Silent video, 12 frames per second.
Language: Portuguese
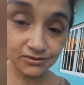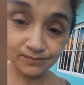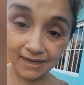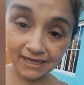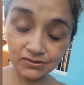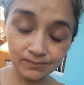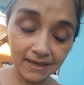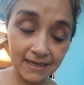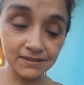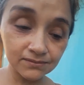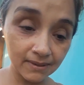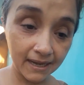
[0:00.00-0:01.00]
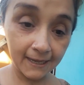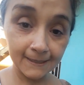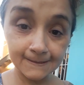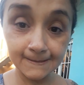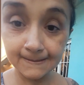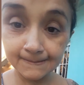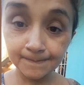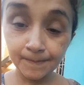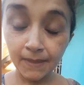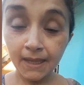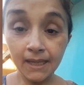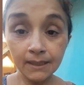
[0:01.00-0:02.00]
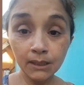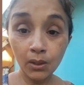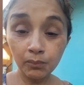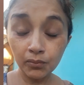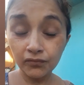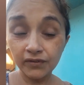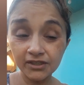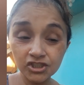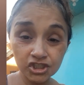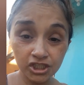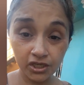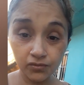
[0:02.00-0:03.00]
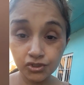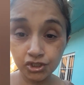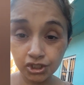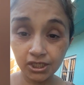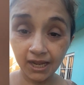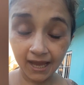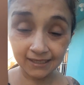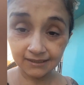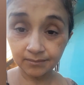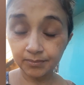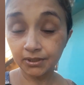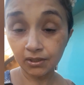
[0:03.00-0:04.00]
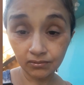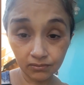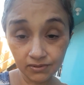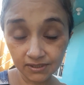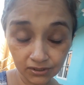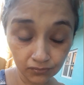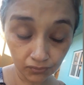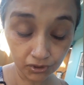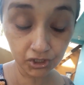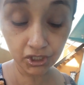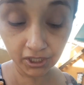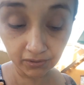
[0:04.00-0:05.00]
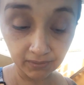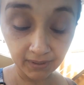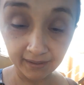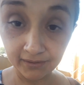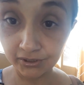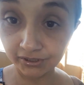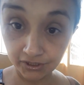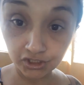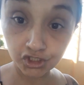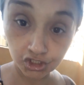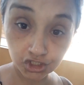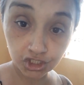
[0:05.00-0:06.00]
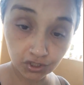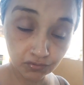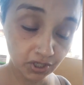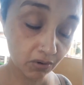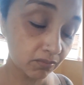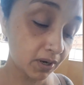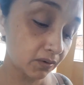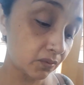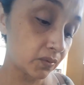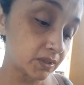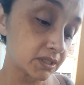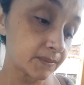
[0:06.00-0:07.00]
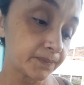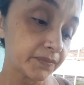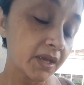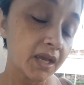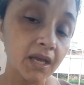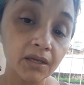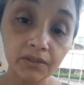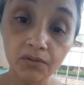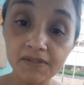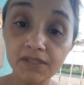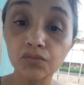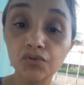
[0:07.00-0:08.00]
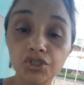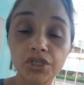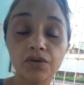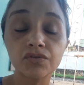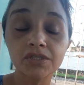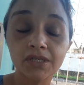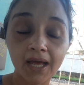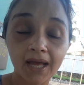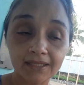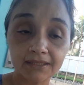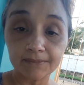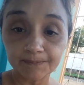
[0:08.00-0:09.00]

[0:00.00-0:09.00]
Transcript: demais, demais, demais. Não por ver cheiro de nada, porque eu não sinto cheiro, né? Sinto cheiro de alguma coisa. Não sinto cheiro de nada.